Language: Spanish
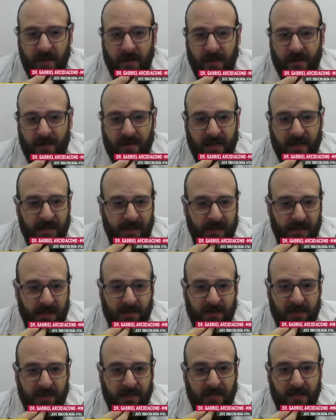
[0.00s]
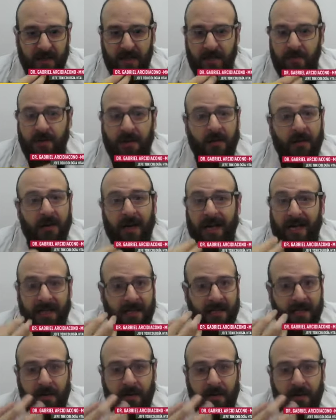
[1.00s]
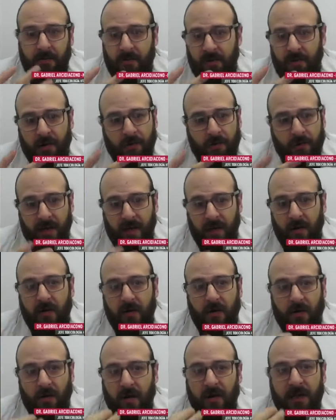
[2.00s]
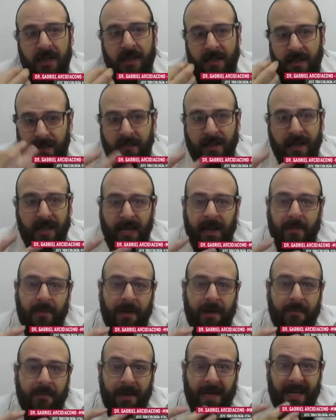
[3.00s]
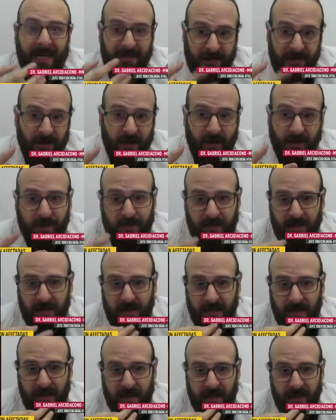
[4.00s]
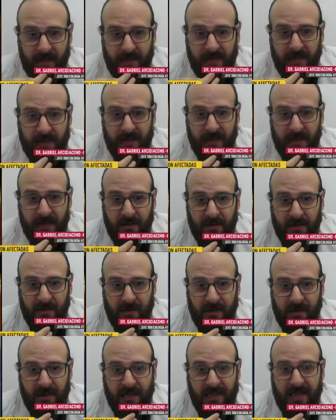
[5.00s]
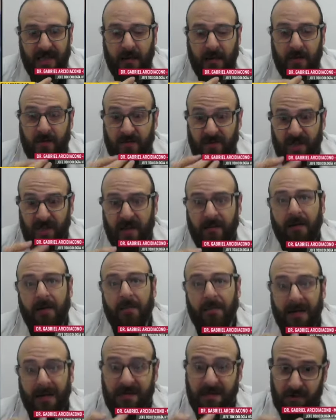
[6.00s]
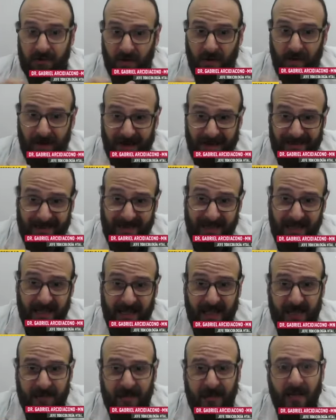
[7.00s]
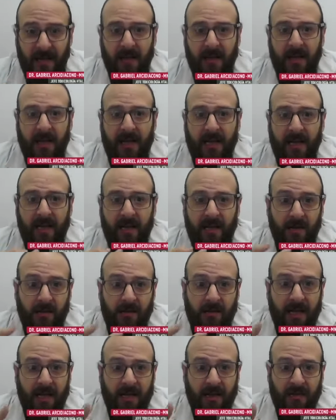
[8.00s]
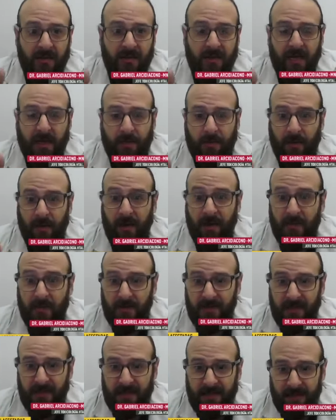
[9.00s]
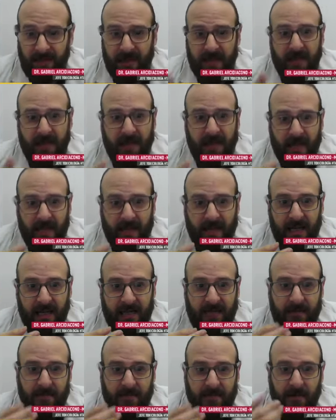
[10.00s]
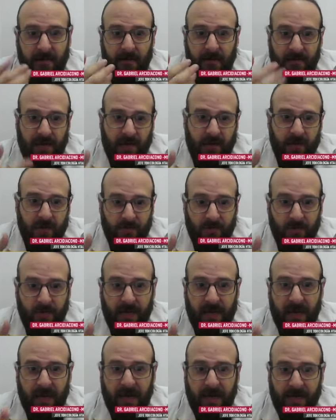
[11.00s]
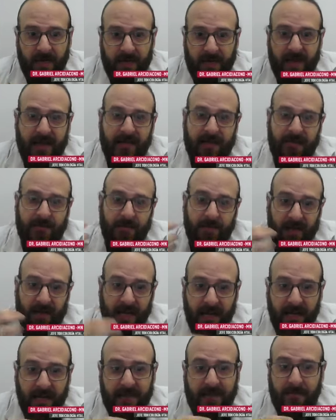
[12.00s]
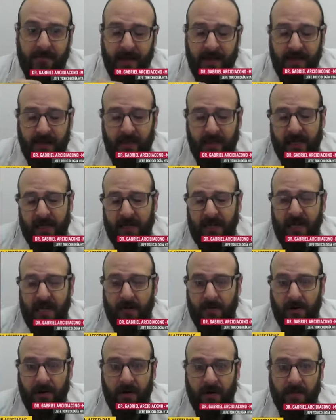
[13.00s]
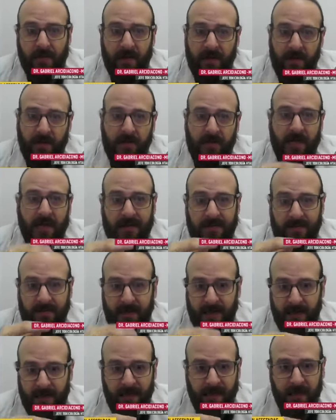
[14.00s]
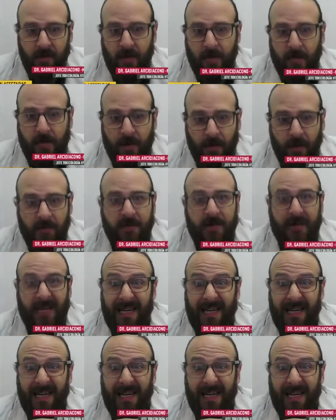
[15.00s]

Otra de las cosas más, bueno, hay que tener mucho cuidado con el tema de la preparación de, estas conservas, si son caseras. Y otra de las cosas que podemos hacer, eh, si vamos a consumirlas, es ponerlas en baño María, por lo menos a 100 grados por